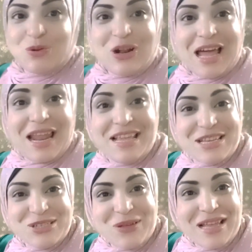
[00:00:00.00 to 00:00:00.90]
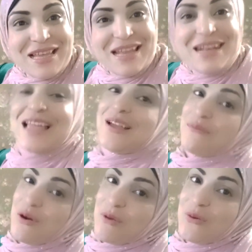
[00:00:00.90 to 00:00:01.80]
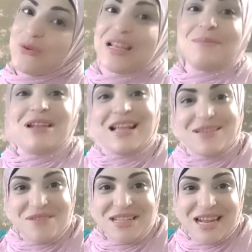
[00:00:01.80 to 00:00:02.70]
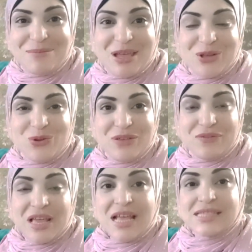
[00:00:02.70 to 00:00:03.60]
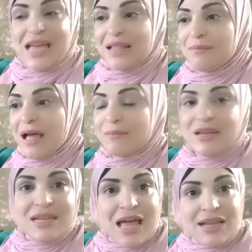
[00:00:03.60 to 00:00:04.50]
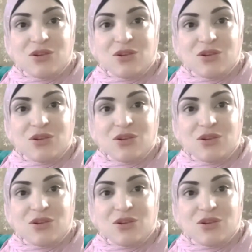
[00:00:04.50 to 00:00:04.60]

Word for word: عليا شويه لا يا ماما والنبي لا تجيب لنا الميكروويف ساعات بعمل الاكل